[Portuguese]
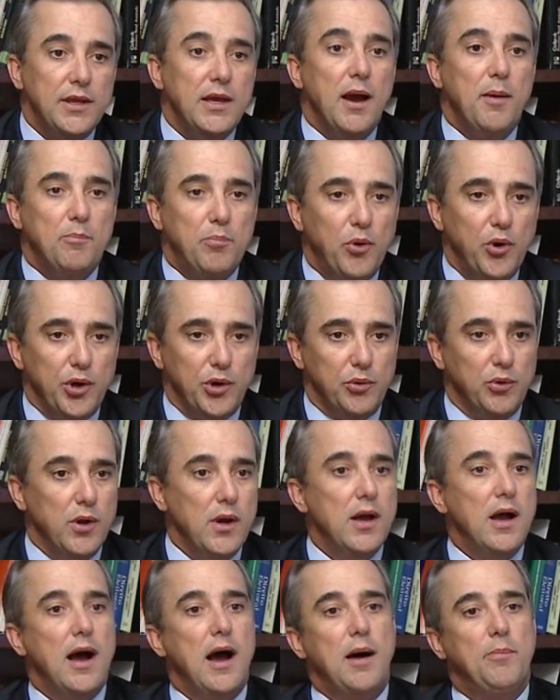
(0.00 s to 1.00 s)
Que apoio?
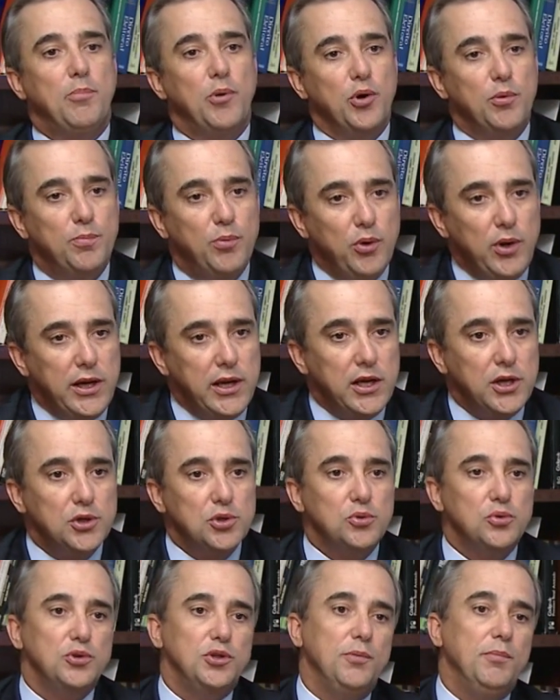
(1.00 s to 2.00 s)
Apoio
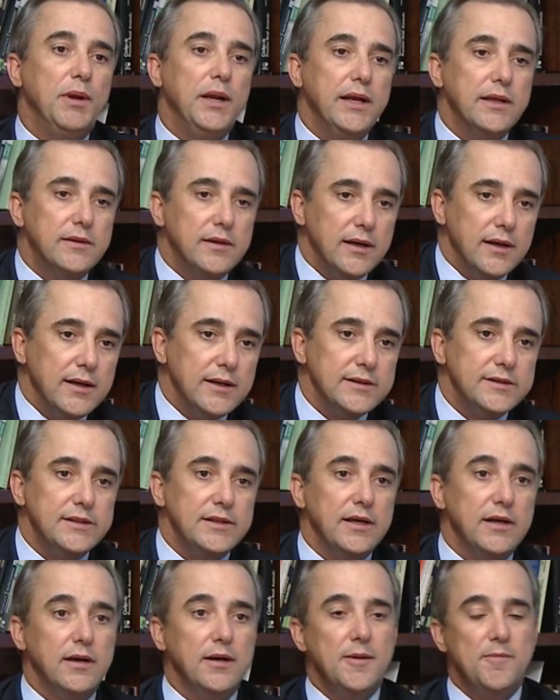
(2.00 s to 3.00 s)
político, de
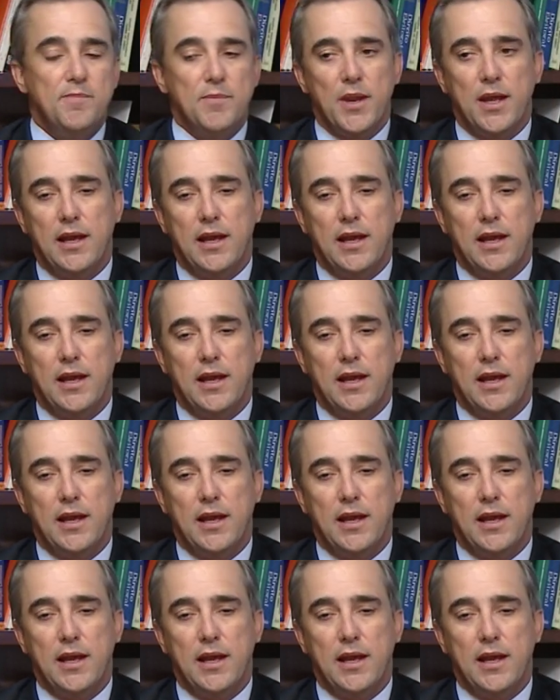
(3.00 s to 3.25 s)
militância.